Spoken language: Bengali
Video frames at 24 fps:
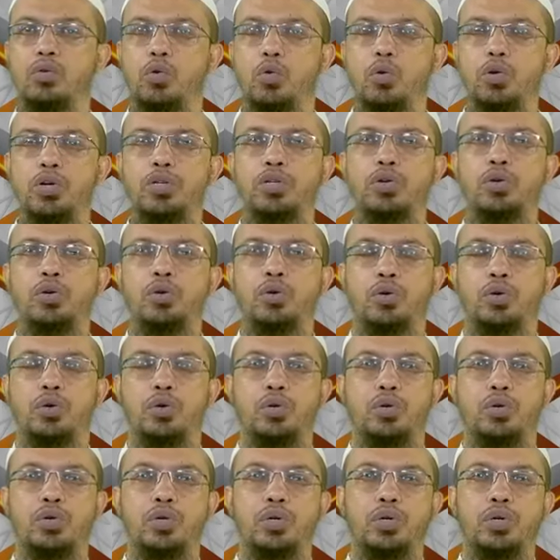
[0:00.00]
ঐক্য
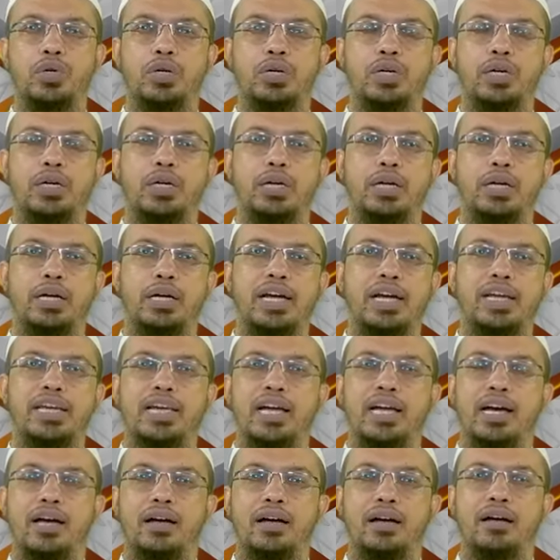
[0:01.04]

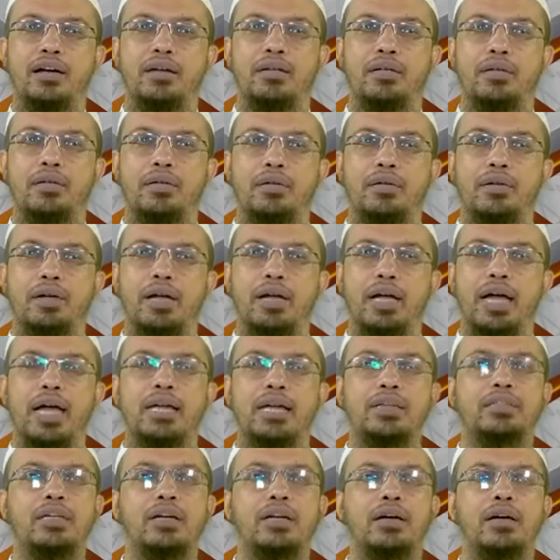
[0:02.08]
এটা
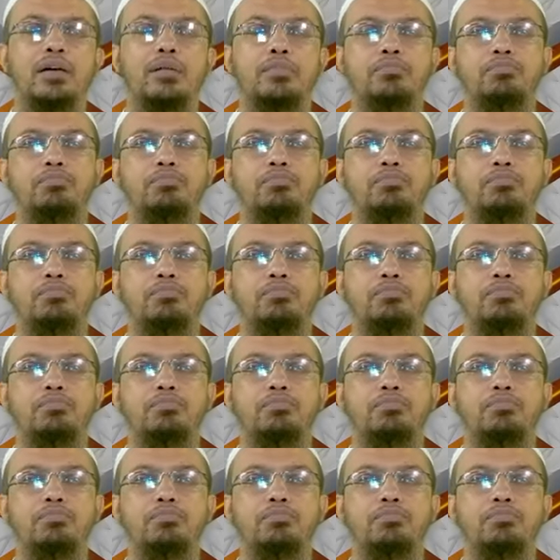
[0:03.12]
একটা